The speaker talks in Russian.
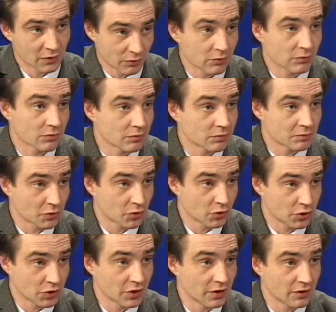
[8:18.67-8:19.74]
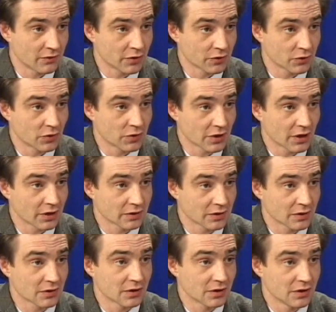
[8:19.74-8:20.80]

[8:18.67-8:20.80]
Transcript: ну, получили в результате